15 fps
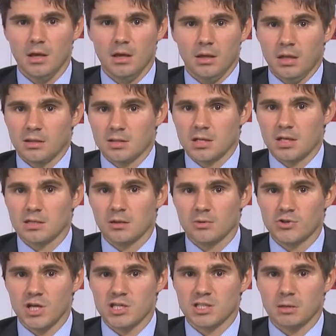И это сказал
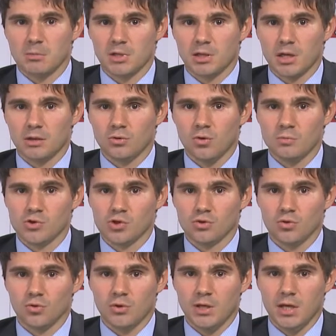участникам рынка о том,
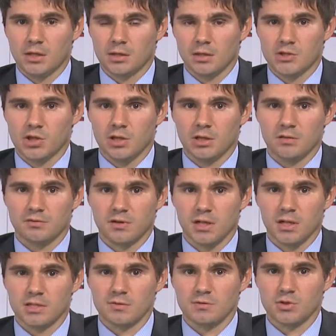что некоторые члены
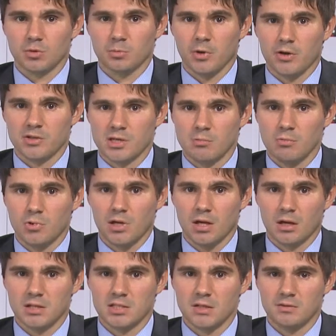ФРС выступают за более
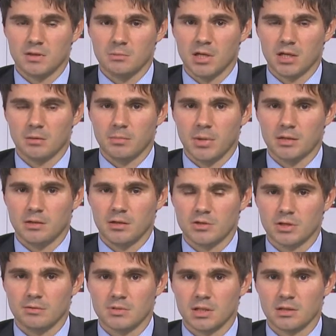агрессивные меры
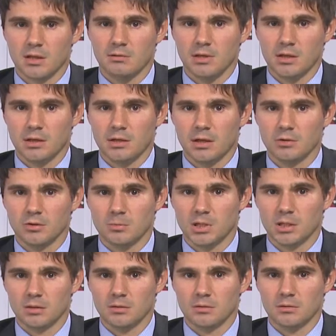поддержки и восстановления
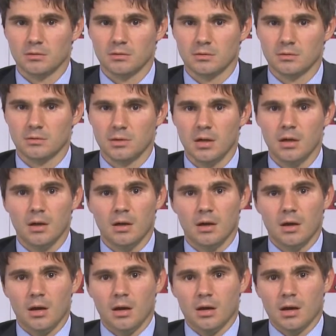экономики.
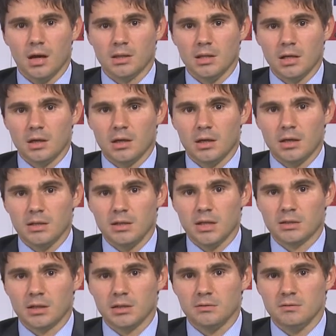Однако
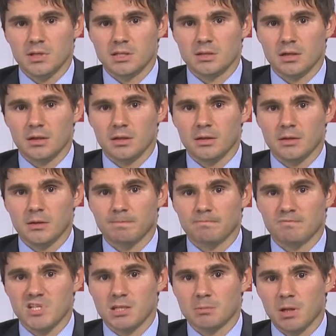некоторые инвесторы
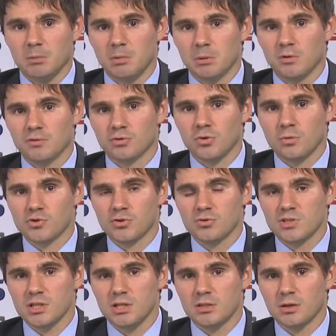видят проблему в том, что
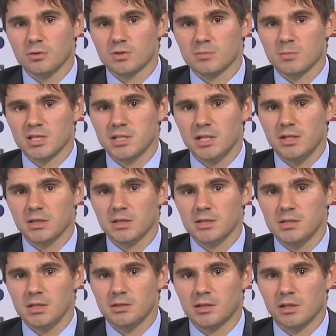сильный рост последних
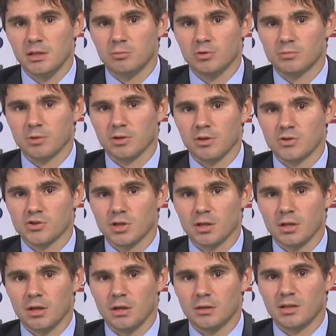недель требует
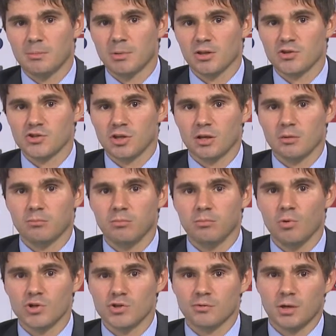продолжения, для продолжения
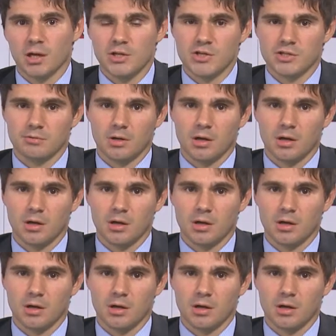большего количества